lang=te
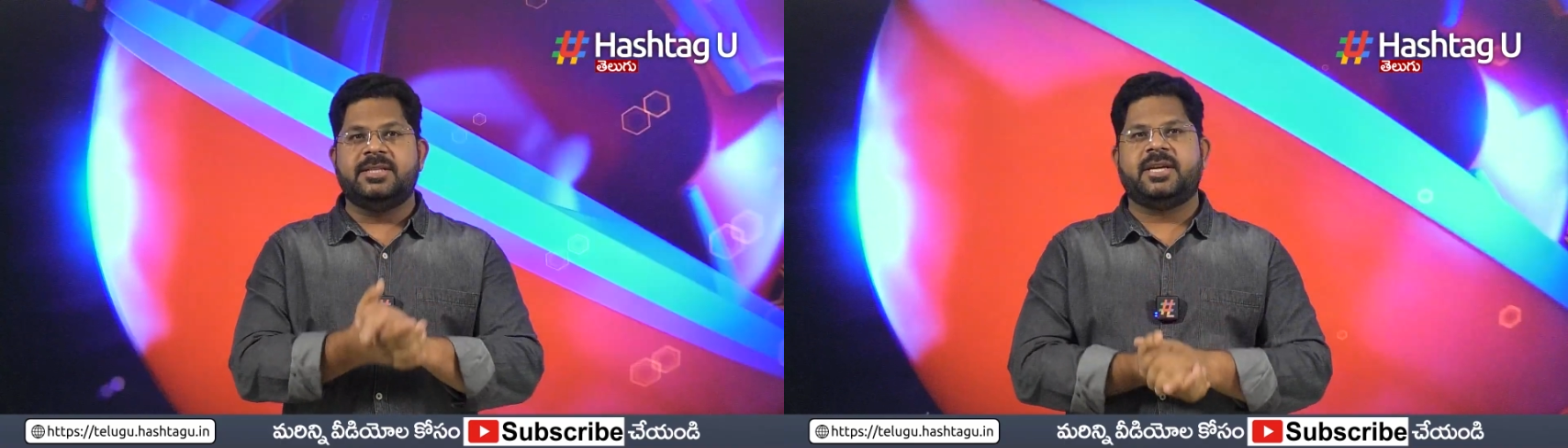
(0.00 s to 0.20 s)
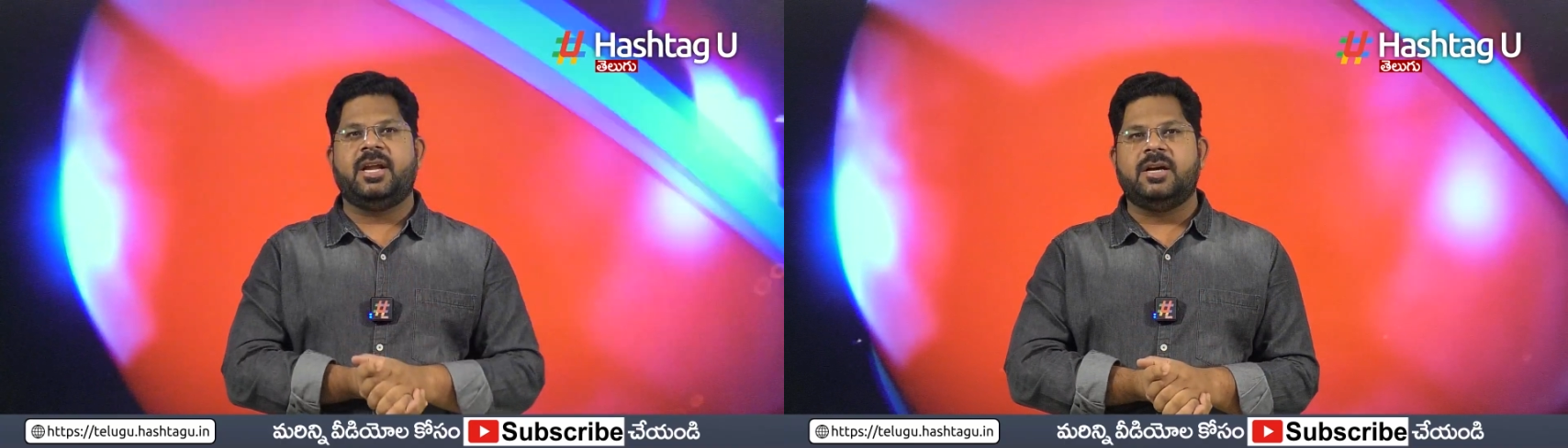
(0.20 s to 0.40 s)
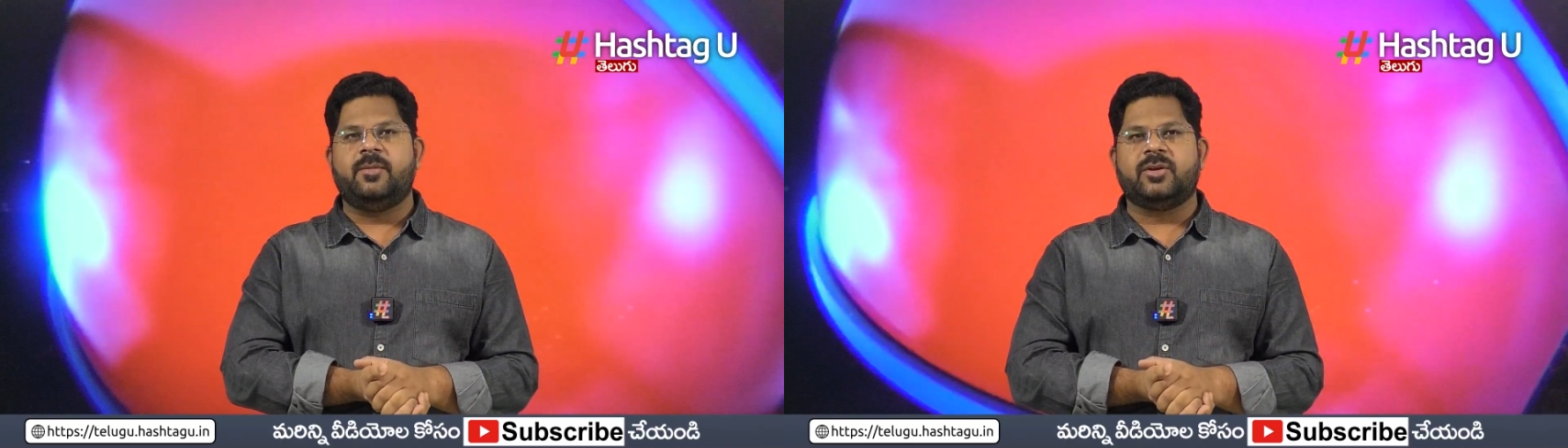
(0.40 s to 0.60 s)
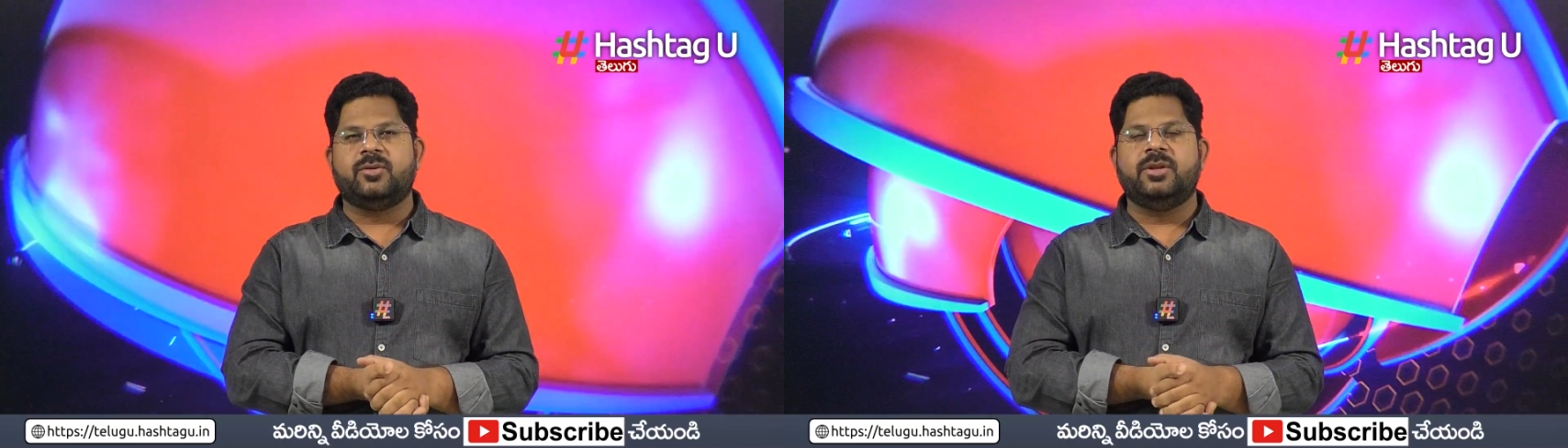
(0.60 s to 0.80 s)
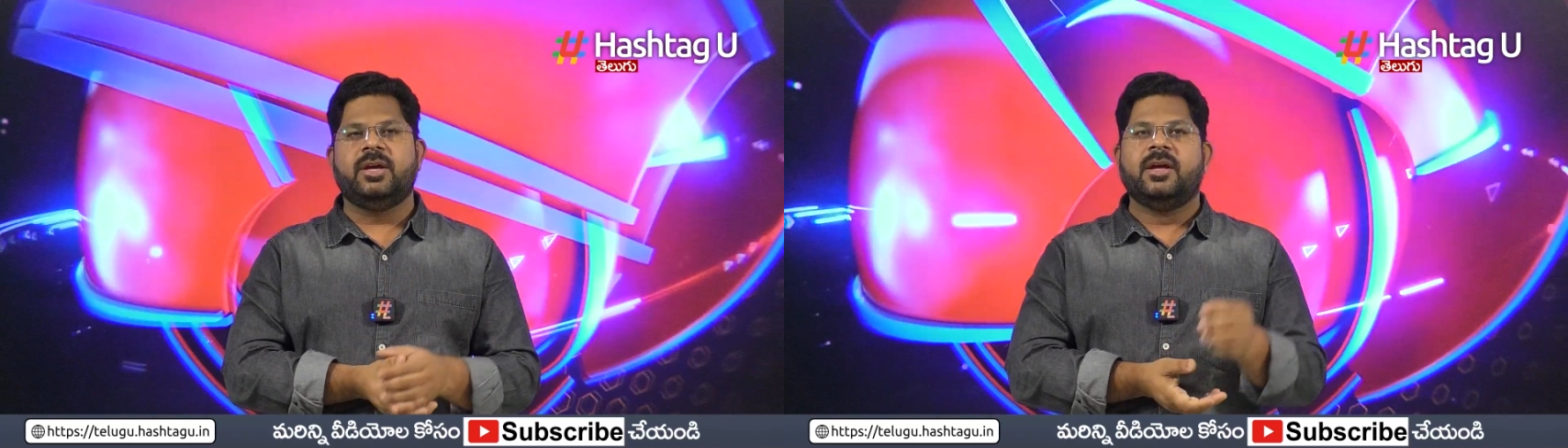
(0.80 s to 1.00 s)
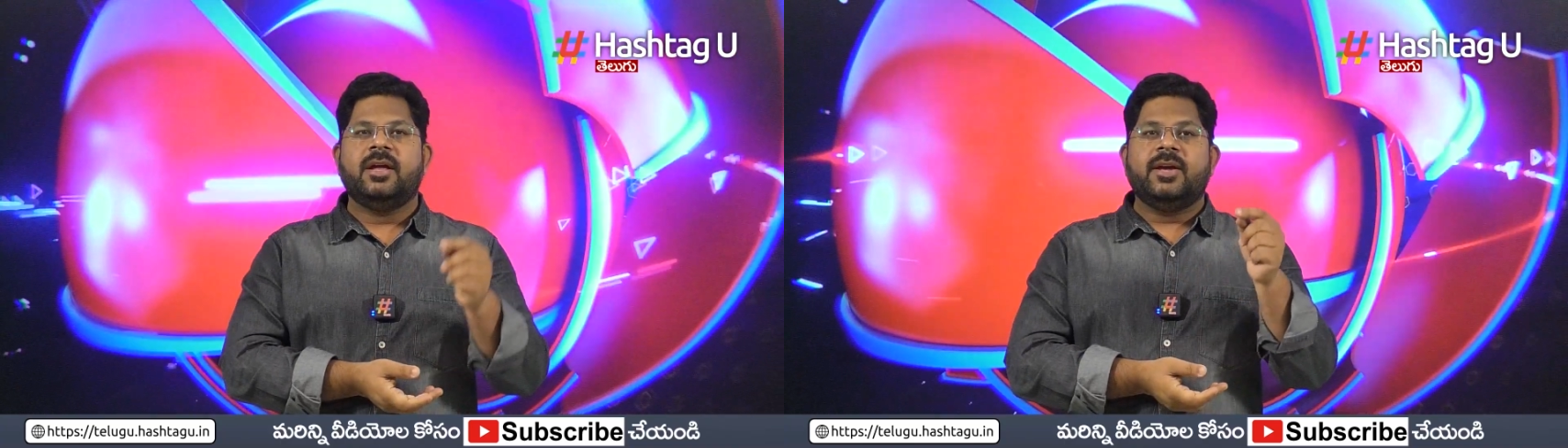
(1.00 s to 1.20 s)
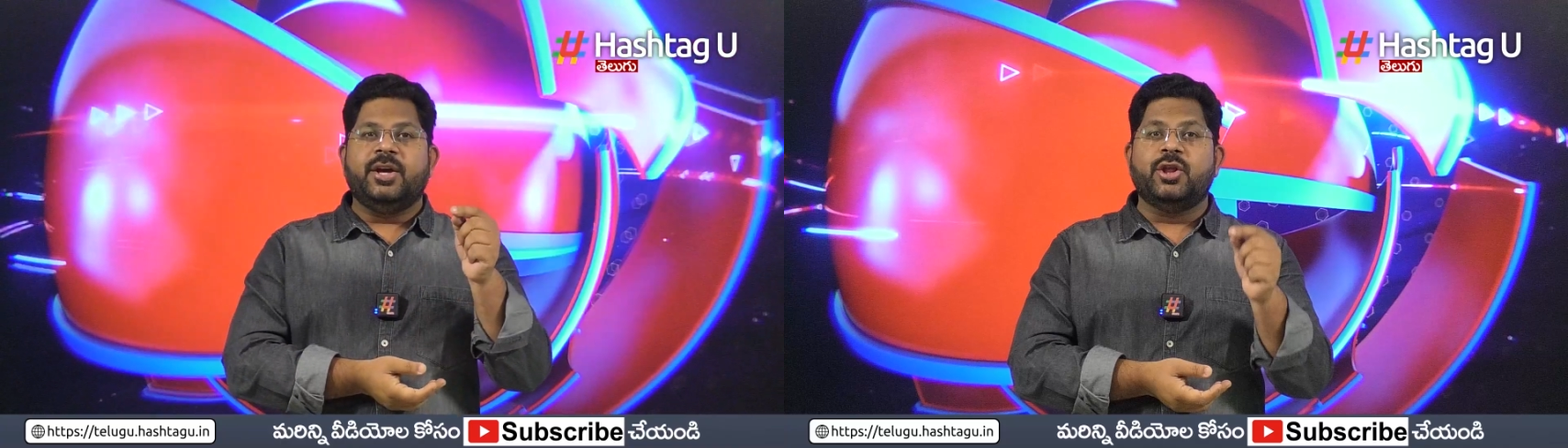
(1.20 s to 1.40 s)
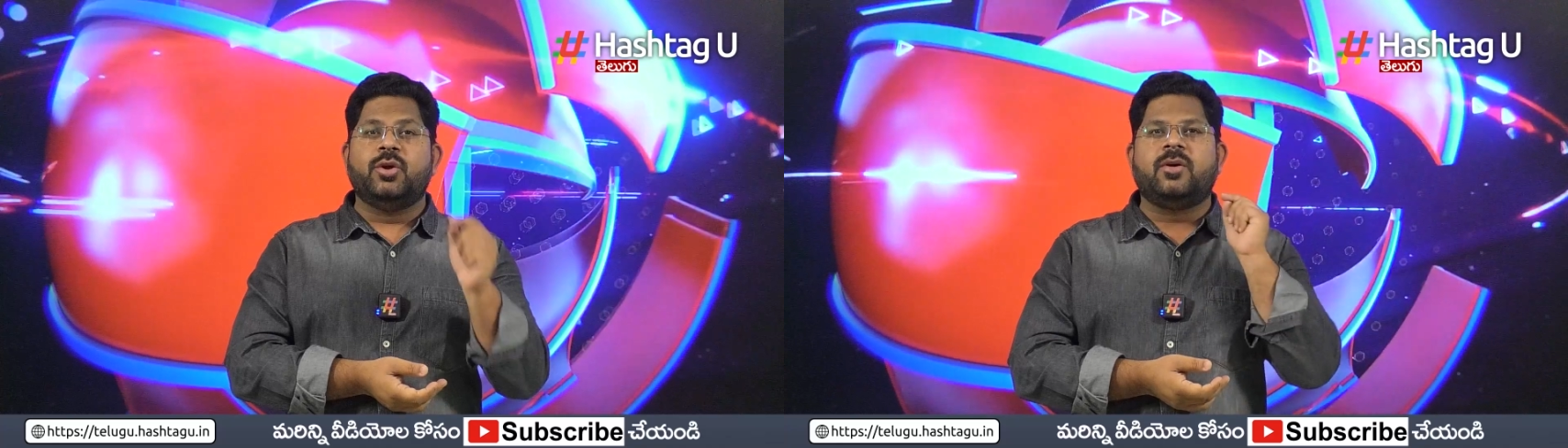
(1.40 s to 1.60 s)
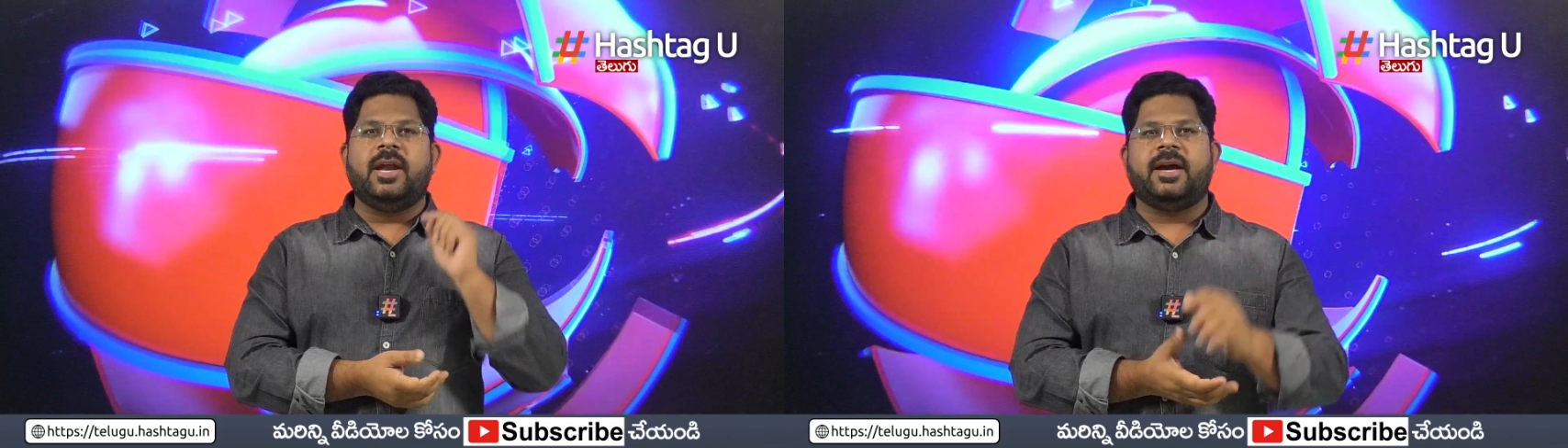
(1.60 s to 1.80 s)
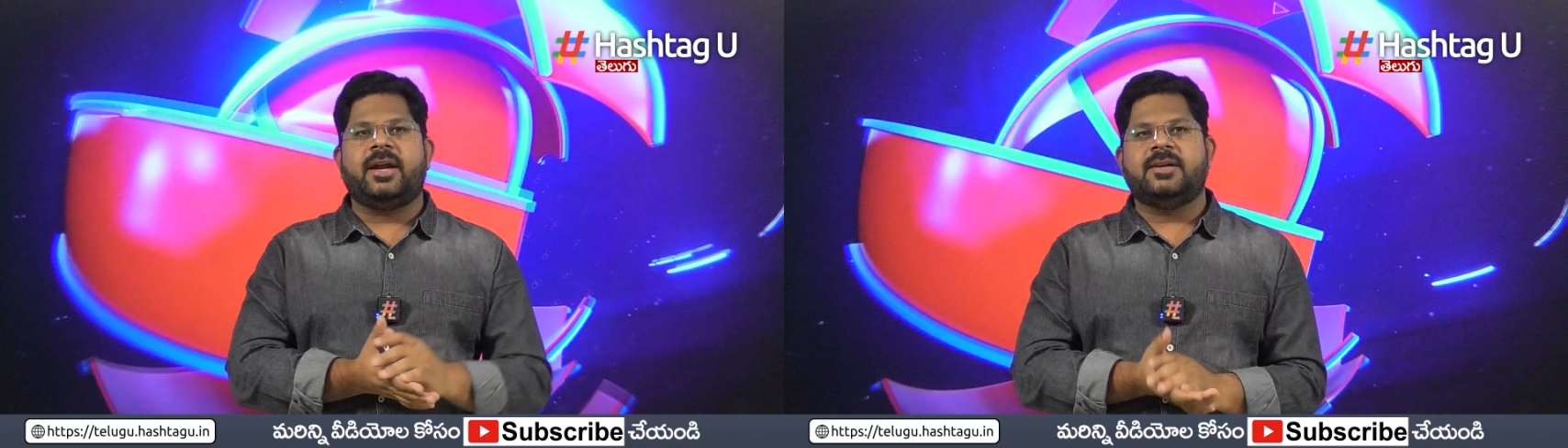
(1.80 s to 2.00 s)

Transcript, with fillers: సంచలనంగా మారుతుంది ఎందుకు లేఖ